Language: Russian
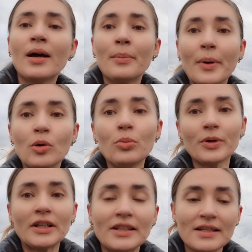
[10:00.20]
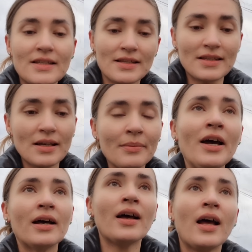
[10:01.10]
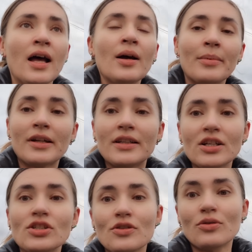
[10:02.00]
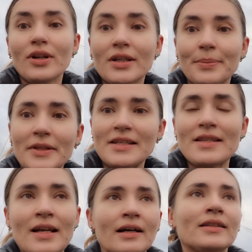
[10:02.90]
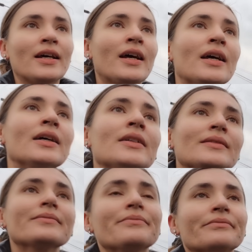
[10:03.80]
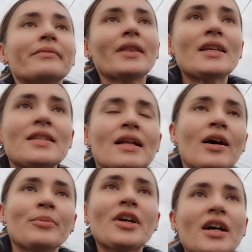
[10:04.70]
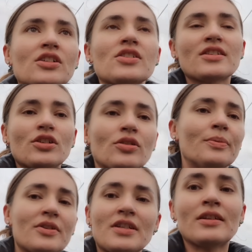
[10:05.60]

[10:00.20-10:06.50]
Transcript: Покупка 37, продажа 40-50. Не знаю, мне кажется, что после